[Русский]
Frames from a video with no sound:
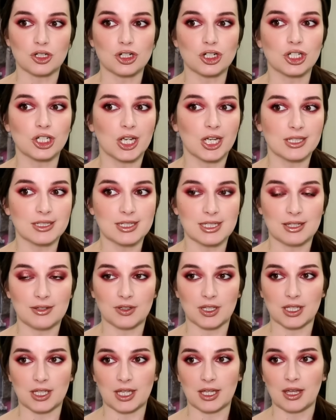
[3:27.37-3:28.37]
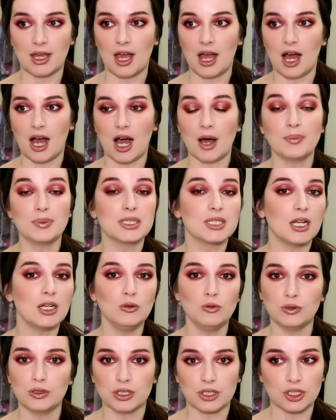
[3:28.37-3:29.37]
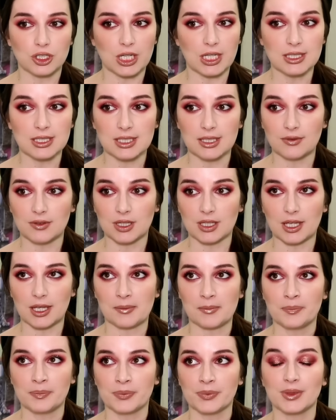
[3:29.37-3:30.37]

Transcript: женственный, абсолютно женственный,